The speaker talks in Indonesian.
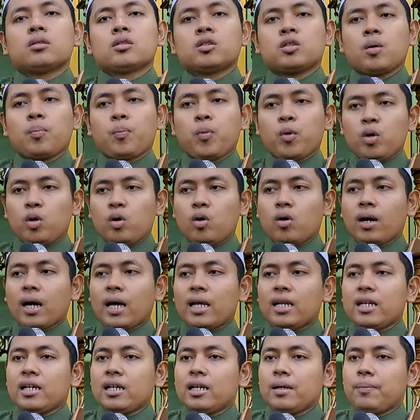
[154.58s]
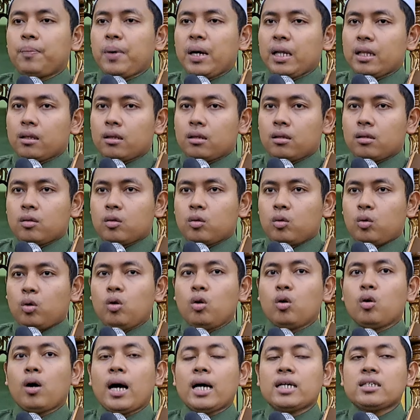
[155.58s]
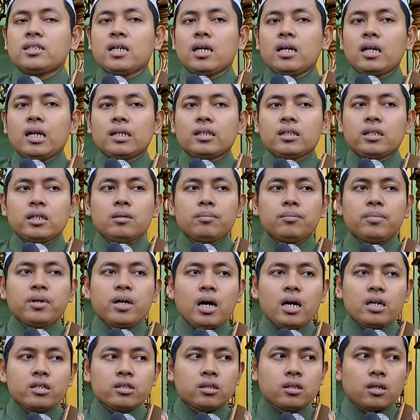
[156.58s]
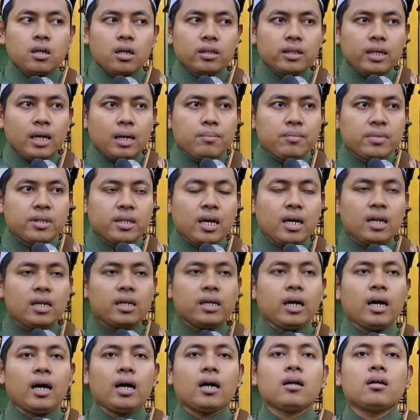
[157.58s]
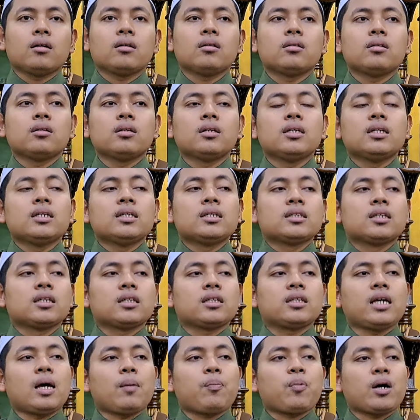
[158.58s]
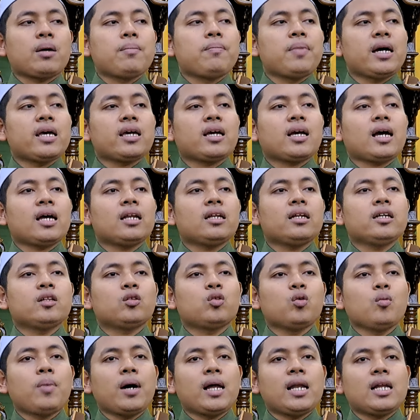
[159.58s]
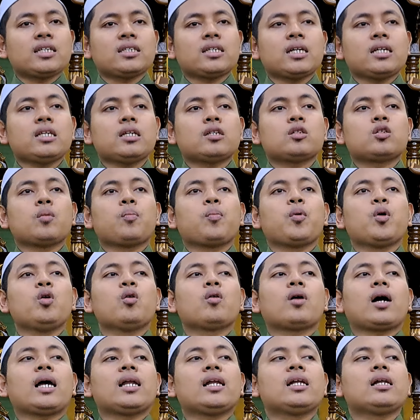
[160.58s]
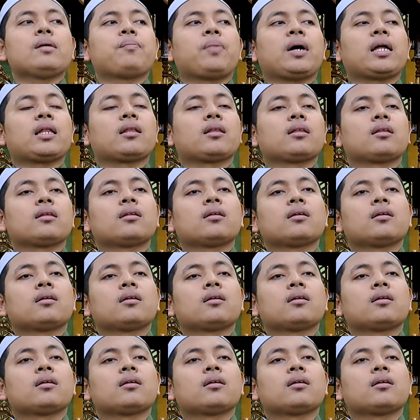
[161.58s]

10 kali lipat kullu hasanatin bi asyrati amsalihha setiap kebaikan itu balasannya 10 kali lipat